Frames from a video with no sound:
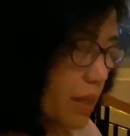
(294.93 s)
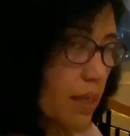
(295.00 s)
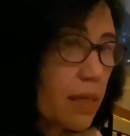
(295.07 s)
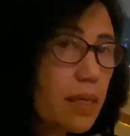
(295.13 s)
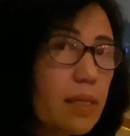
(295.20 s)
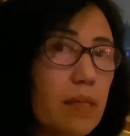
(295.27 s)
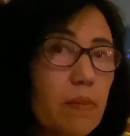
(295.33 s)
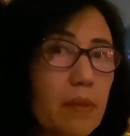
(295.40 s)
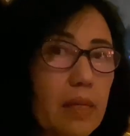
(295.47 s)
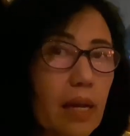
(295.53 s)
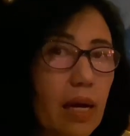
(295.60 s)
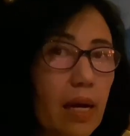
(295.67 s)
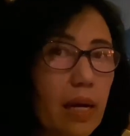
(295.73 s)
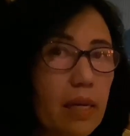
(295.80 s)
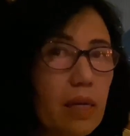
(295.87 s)

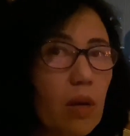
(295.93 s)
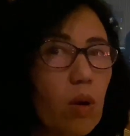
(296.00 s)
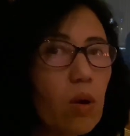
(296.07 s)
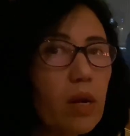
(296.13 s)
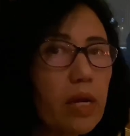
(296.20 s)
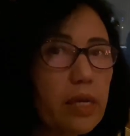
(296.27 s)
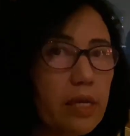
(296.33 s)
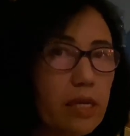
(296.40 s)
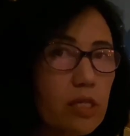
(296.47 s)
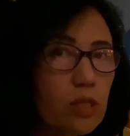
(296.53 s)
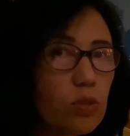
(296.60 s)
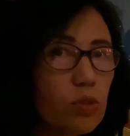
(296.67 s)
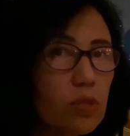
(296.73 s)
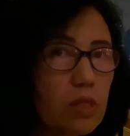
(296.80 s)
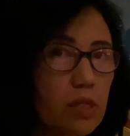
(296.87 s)
kemenangan oleh
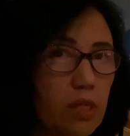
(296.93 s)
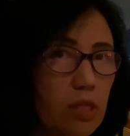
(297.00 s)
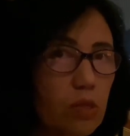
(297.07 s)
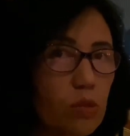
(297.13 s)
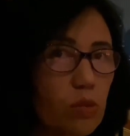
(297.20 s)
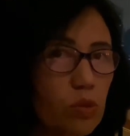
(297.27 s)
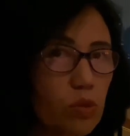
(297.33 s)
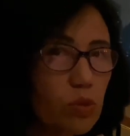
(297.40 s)
Yesus Kristus